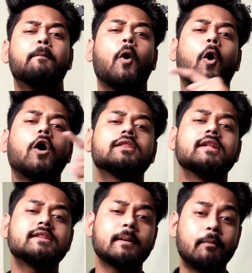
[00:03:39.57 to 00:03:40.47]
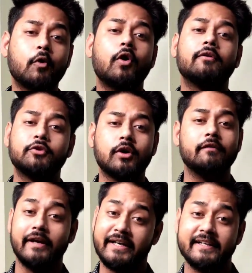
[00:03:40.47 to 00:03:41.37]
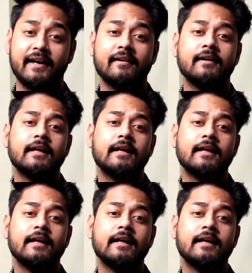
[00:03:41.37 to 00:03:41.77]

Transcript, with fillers: बहुत दिन तक पोको F2 का वेट किया